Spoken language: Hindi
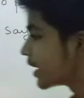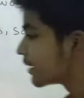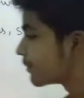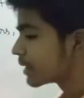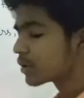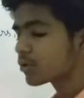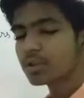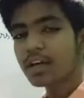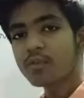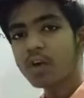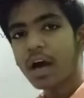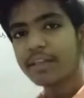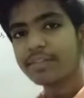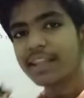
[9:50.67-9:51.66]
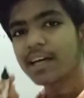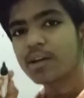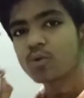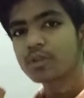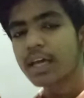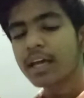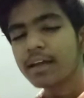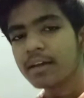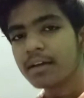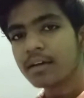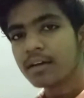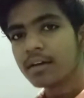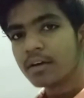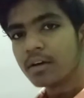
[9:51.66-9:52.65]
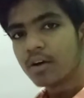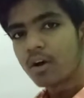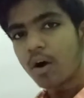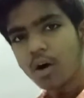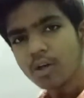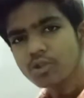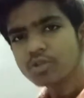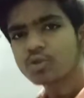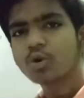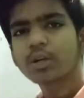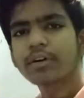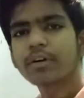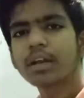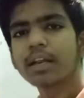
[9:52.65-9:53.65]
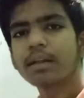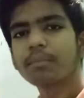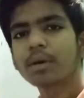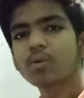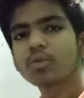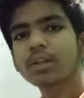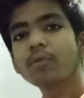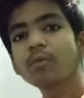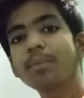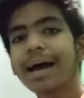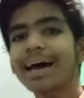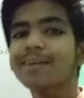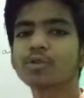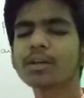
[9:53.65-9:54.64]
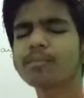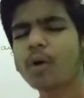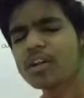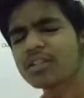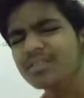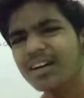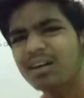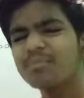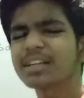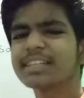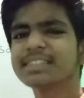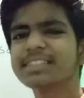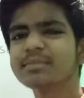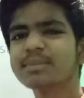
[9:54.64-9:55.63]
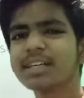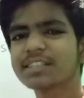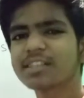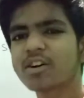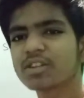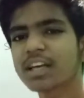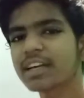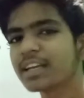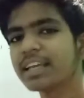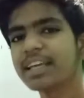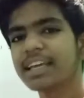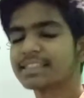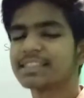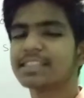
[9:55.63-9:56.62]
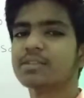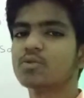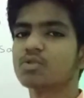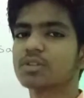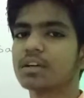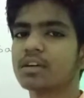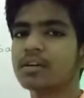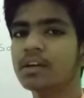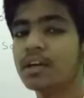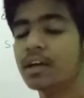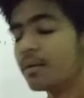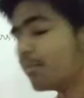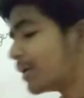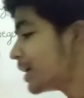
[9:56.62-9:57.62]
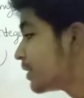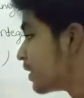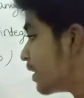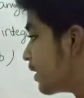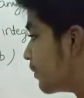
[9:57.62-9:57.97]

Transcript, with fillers: वाला नंबर होता है वो अंदर होता है और जो छोटा वाला नंबर होता है वो बाहर होता है बहुत कम केसेस में ऐसा होता है कि नहीं ऐसा नहीं होता बट